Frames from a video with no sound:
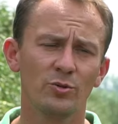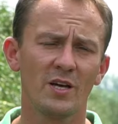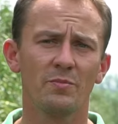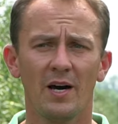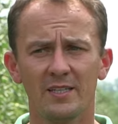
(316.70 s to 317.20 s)

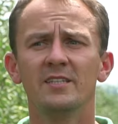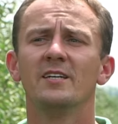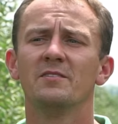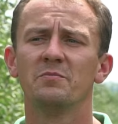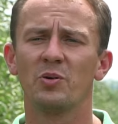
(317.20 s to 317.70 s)
tutaj
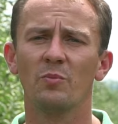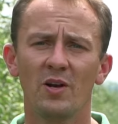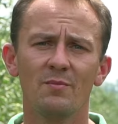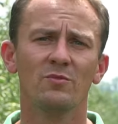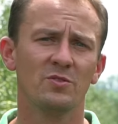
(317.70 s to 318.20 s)
bardziej
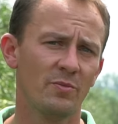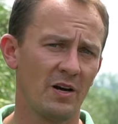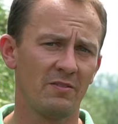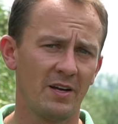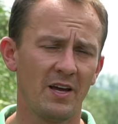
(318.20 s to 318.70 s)
problemów z
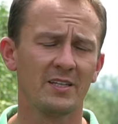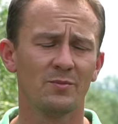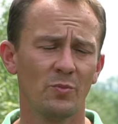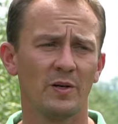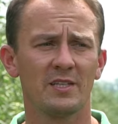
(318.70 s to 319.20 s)

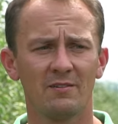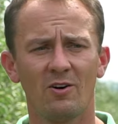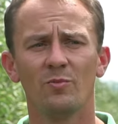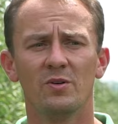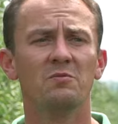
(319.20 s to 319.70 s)
wybarwianiem
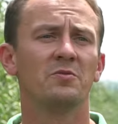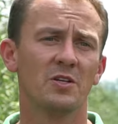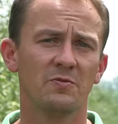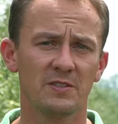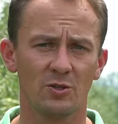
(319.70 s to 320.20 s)
upatrywałbym w
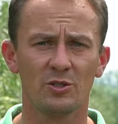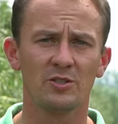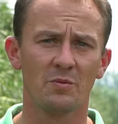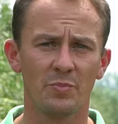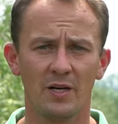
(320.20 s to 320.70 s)
tych
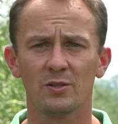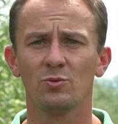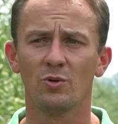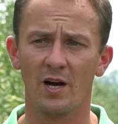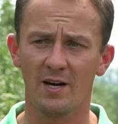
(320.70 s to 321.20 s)
wysokich
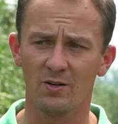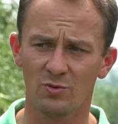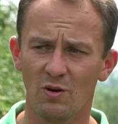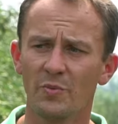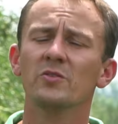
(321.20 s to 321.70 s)
temperaturach,
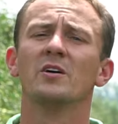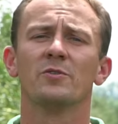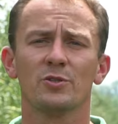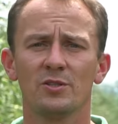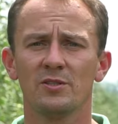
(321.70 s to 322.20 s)
osłabionej
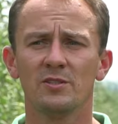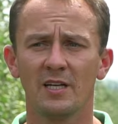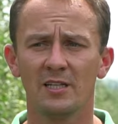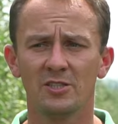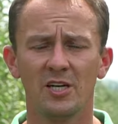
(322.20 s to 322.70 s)

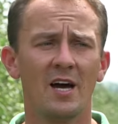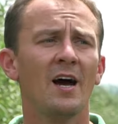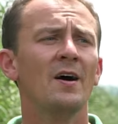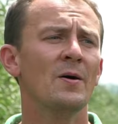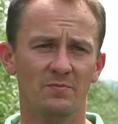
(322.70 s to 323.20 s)

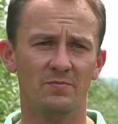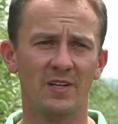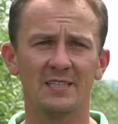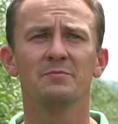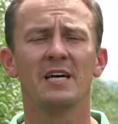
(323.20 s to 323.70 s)
fotosyntezie,
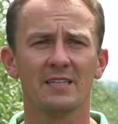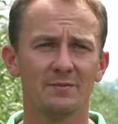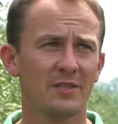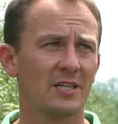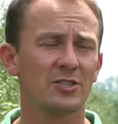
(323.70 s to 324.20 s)

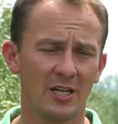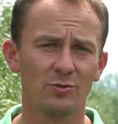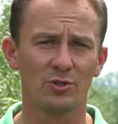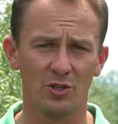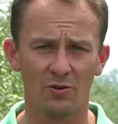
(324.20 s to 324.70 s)
nadmiernym
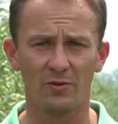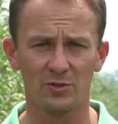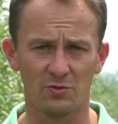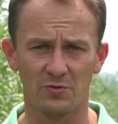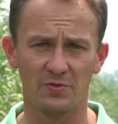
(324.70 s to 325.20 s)
nagrzaniu tych
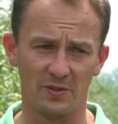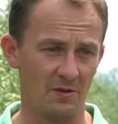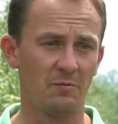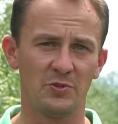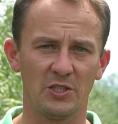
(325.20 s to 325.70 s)
owoców
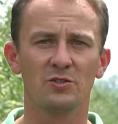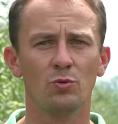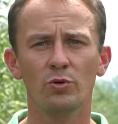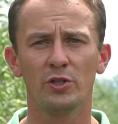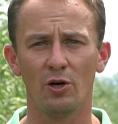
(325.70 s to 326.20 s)
e, przez
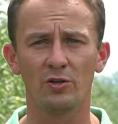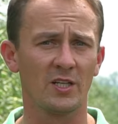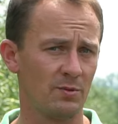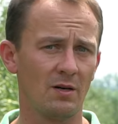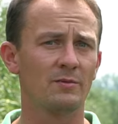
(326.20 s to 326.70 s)
długi
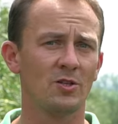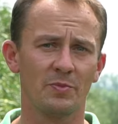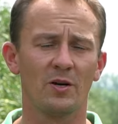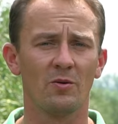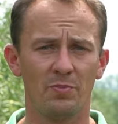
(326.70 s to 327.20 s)
okres, bo mamy
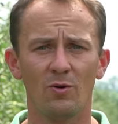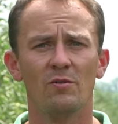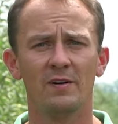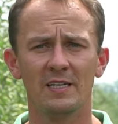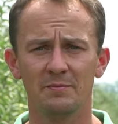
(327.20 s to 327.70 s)
dopiero
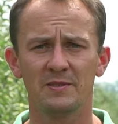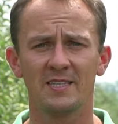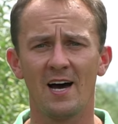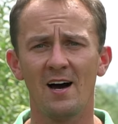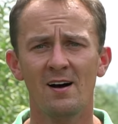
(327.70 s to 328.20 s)
połowę
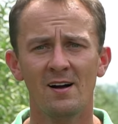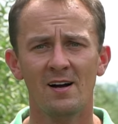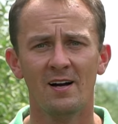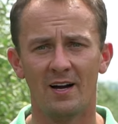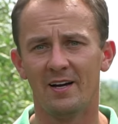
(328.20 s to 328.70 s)
lipca,
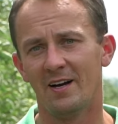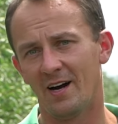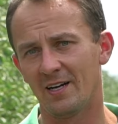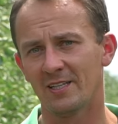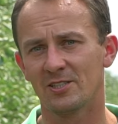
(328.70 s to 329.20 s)

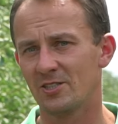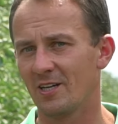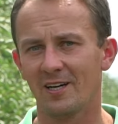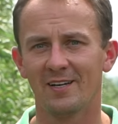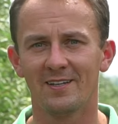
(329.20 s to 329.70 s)
e, a
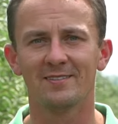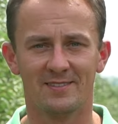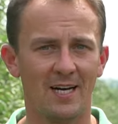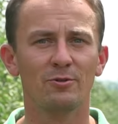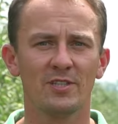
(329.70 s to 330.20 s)
jeszcze
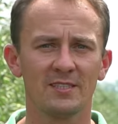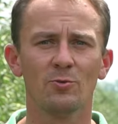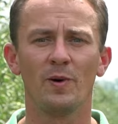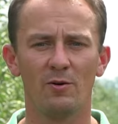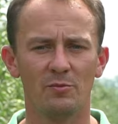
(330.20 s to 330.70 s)
cały
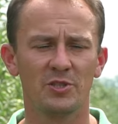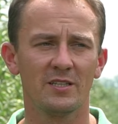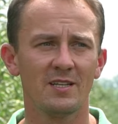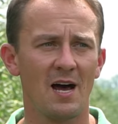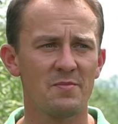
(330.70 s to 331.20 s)
czas upały
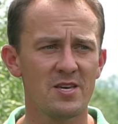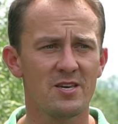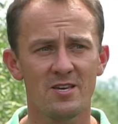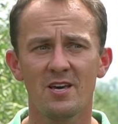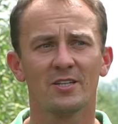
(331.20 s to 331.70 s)
przed
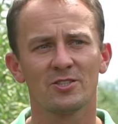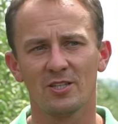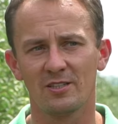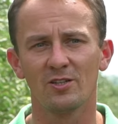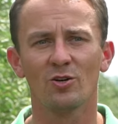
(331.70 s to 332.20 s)
nami i
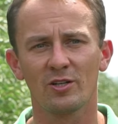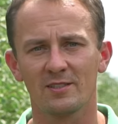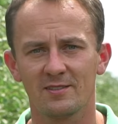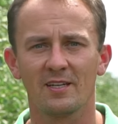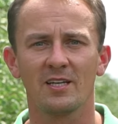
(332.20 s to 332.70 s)
jeszcze ten
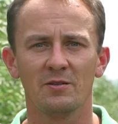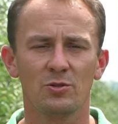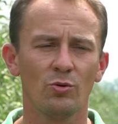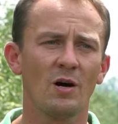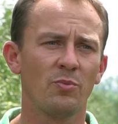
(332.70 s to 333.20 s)
okres taki
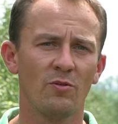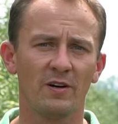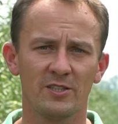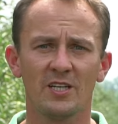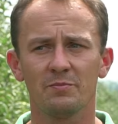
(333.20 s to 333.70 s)
druga
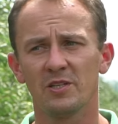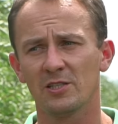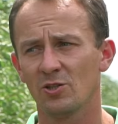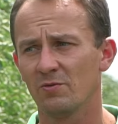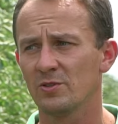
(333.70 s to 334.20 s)
połowa
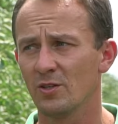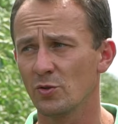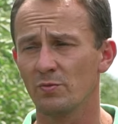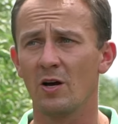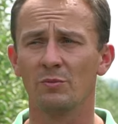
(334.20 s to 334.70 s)
sierpnia, gdzie owoce
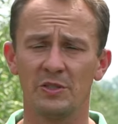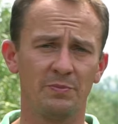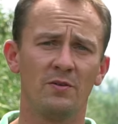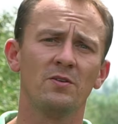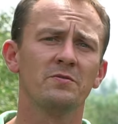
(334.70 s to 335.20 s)
już mają
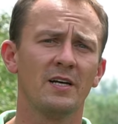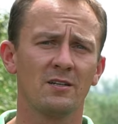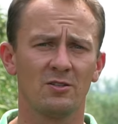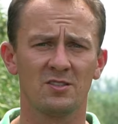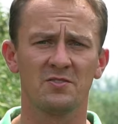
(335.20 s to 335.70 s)
typową
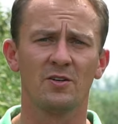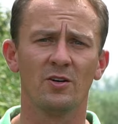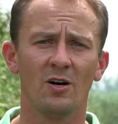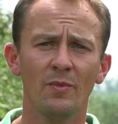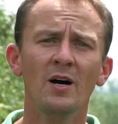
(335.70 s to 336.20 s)
wielkość
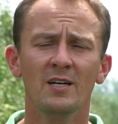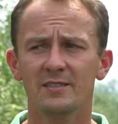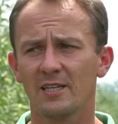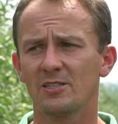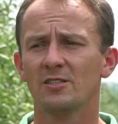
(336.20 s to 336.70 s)
swoją,
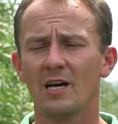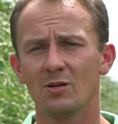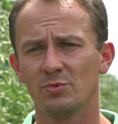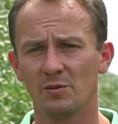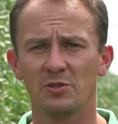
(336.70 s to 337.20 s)

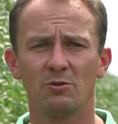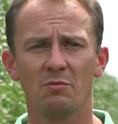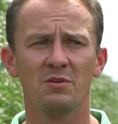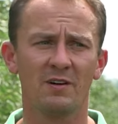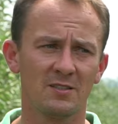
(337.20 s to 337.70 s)
zaczynają się
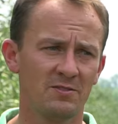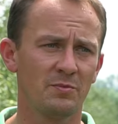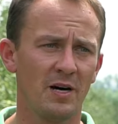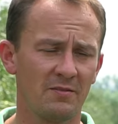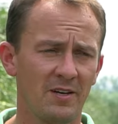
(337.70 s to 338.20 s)
przełamywać,
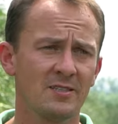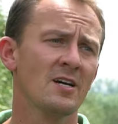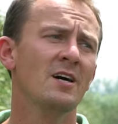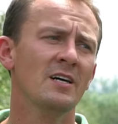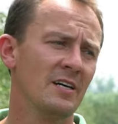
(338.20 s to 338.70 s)
wybarwiać,
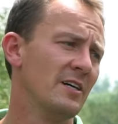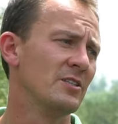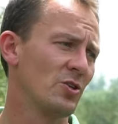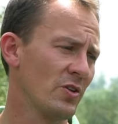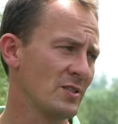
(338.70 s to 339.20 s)

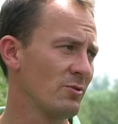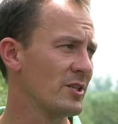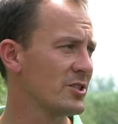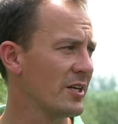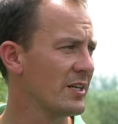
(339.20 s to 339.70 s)
E, to
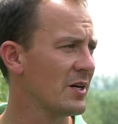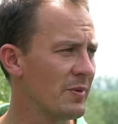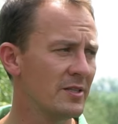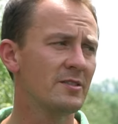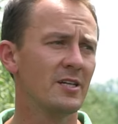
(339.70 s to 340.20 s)
nasłonecznienie nie
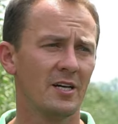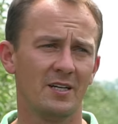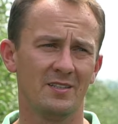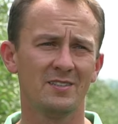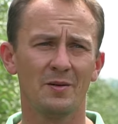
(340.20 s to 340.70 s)

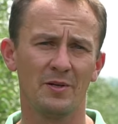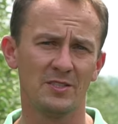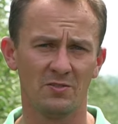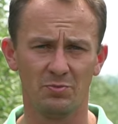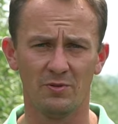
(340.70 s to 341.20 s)
będzie, nie
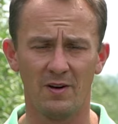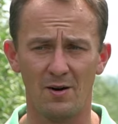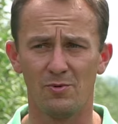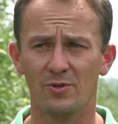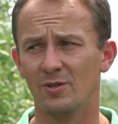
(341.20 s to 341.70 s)
będzie
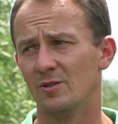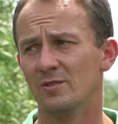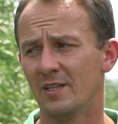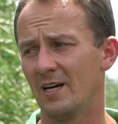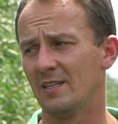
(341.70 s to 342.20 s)

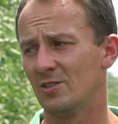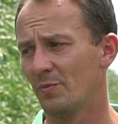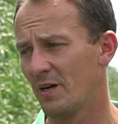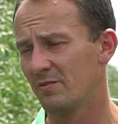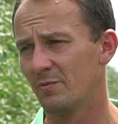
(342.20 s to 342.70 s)
wpływało na
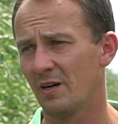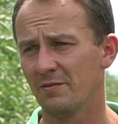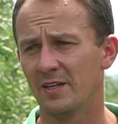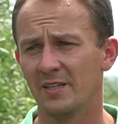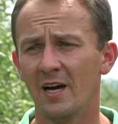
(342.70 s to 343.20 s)
dobre
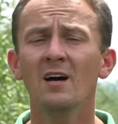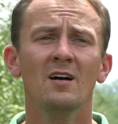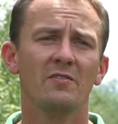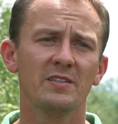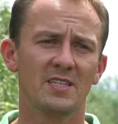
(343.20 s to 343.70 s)
wybarwienie,
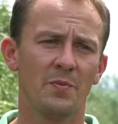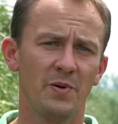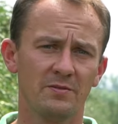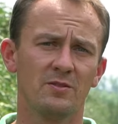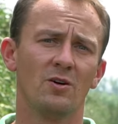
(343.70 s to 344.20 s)
więc na
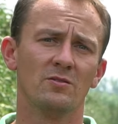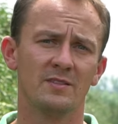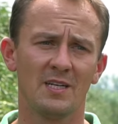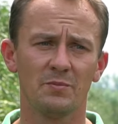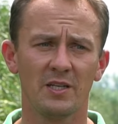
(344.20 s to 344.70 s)
pewno
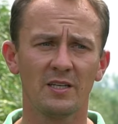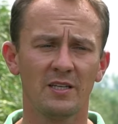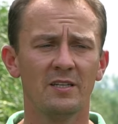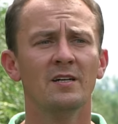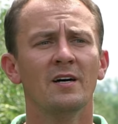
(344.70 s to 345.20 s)

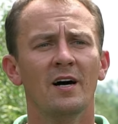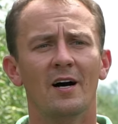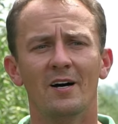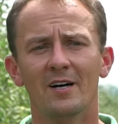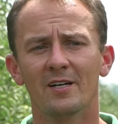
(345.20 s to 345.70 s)
zabiegi,
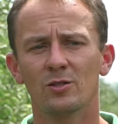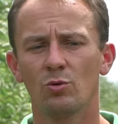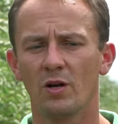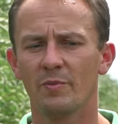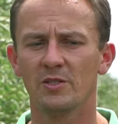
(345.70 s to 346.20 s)
e,
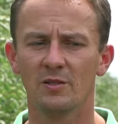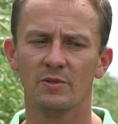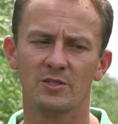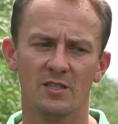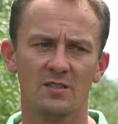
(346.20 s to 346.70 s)
które
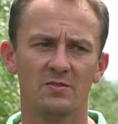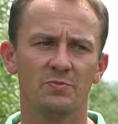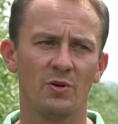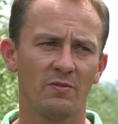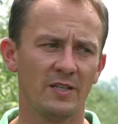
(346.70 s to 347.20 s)
będziemy chcieli
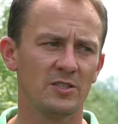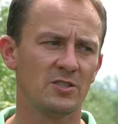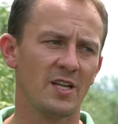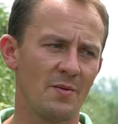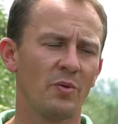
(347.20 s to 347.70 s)

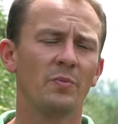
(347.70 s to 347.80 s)
wprowadzić na